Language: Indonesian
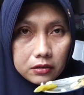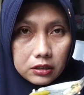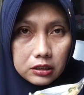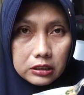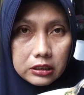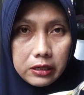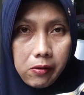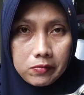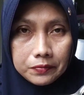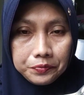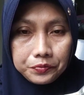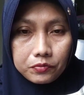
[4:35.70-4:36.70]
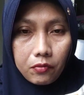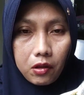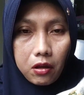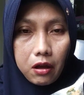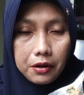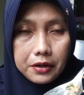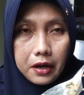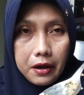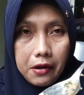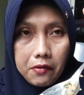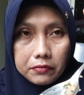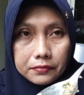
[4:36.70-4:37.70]
terus ini
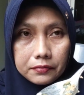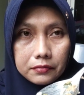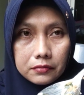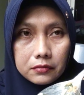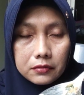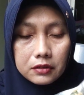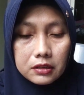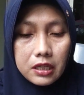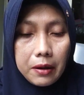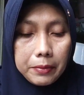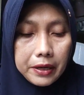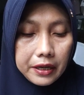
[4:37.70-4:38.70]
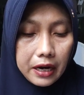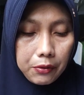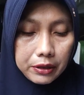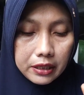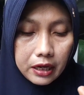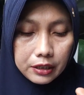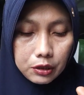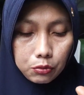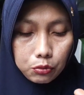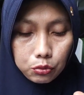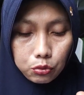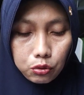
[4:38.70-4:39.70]
ada cabai rawit yang
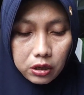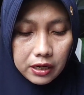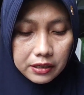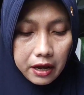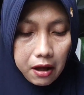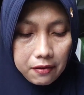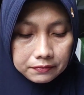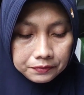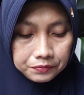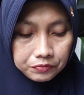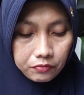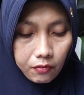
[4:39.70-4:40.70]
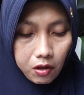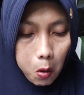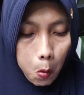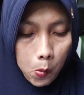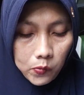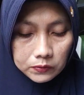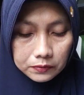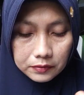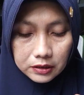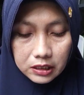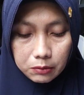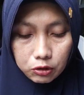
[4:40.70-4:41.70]
diutuhkan ya
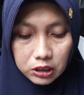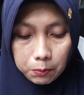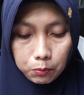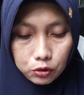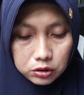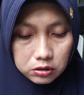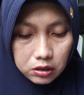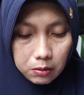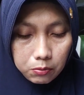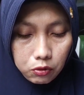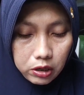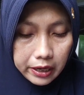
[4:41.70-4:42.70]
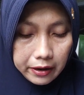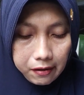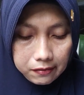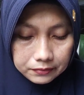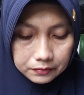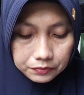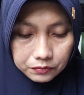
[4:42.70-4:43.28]
jadi mau nyeplus juga boleh